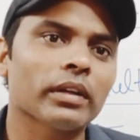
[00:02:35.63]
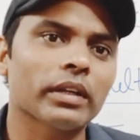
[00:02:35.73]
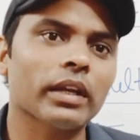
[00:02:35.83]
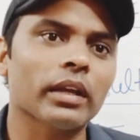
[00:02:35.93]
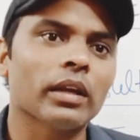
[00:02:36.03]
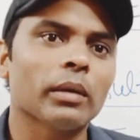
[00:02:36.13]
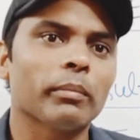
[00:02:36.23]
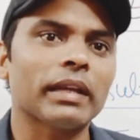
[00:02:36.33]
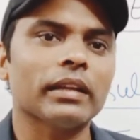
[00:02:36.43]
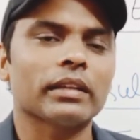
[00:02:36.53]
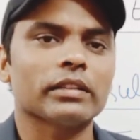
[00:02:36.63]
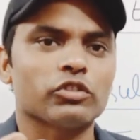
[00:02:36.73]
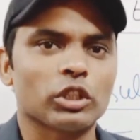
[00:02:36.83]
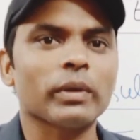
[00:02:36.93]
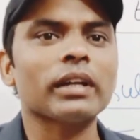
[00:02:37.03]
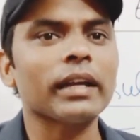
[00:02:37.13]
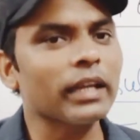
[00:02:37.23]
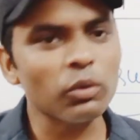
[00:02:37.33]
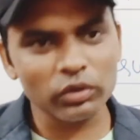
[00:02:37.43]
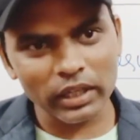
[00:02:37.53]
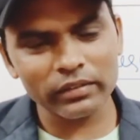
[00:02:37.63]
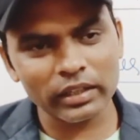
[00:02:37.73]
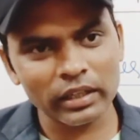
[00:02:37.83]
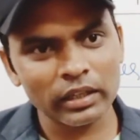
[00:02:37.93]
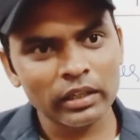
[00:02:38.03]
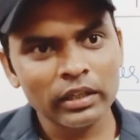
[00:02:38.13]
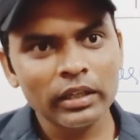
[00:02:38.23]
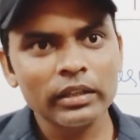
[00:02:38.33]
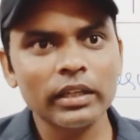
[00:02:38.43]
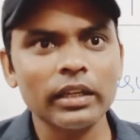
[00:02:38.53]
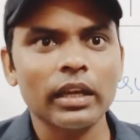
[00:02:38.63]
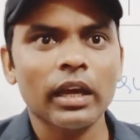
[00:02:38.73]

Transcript: ठीक है भाई जीवन का यही उद्देश्य है कि